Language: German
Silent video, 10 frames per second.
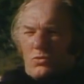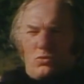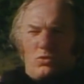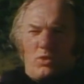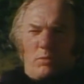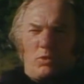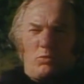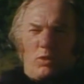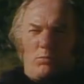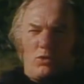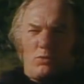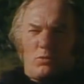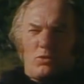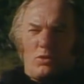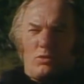Es ist ja sehr bequem,
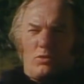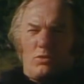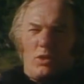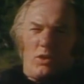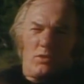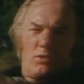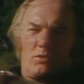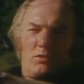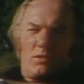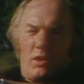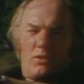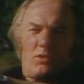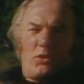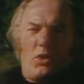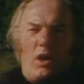dass man sagt, der ist, der
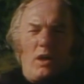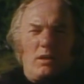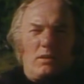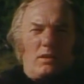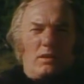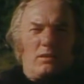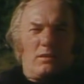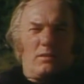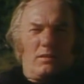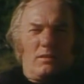ist ein Narr, nicht?